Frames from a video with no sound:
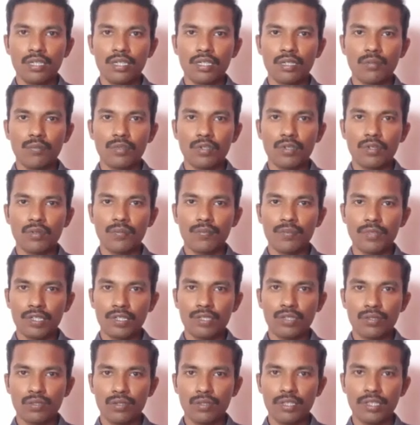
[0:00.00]
அப்புறம்
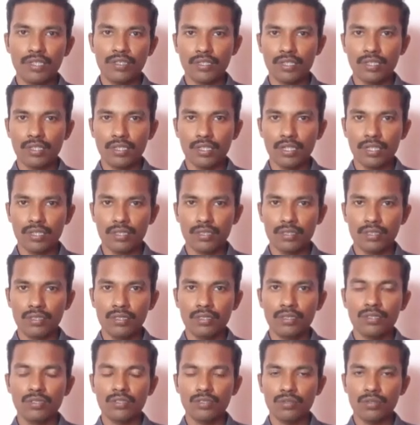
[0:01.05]
பெட்ரோல் டீசல் கார்
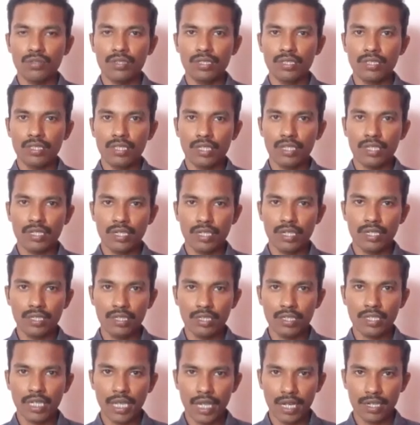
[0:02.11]
ஸோ இந்த
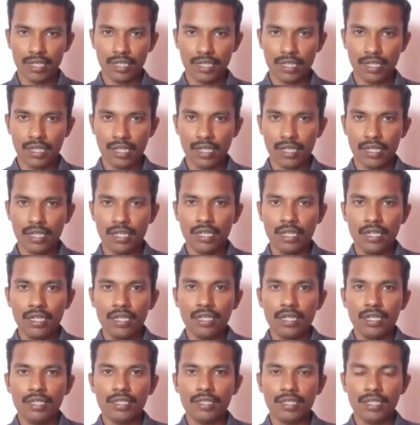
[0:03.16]
ரெண்டு கேட்டகரியில்
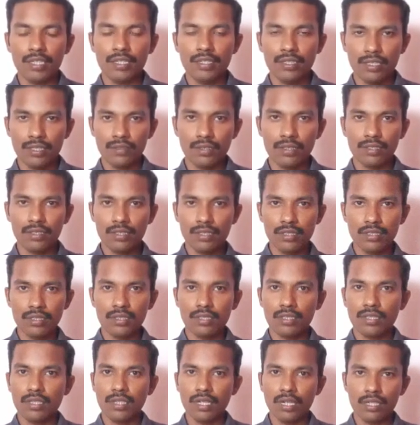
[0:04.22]
எது வந்து
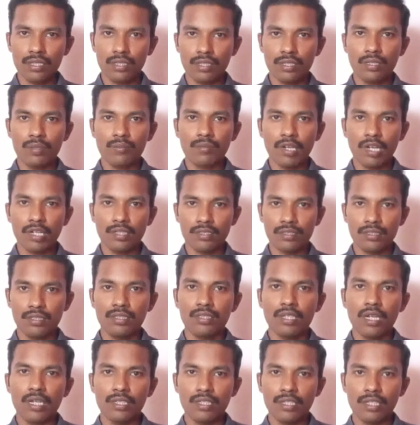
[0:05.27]
காற்று மாசு
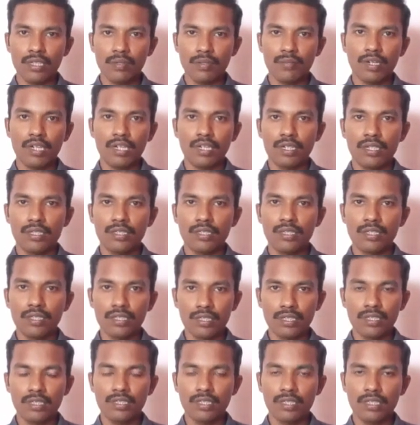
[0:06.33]
அதிகமாக
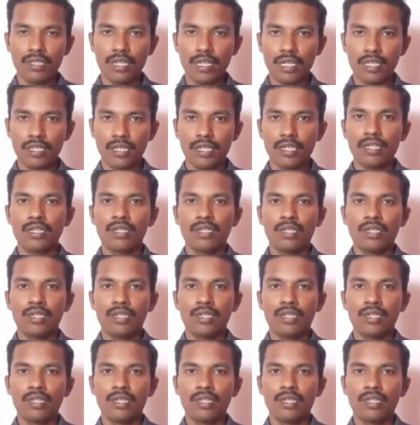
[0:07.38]
இருக்குதுங்கிறத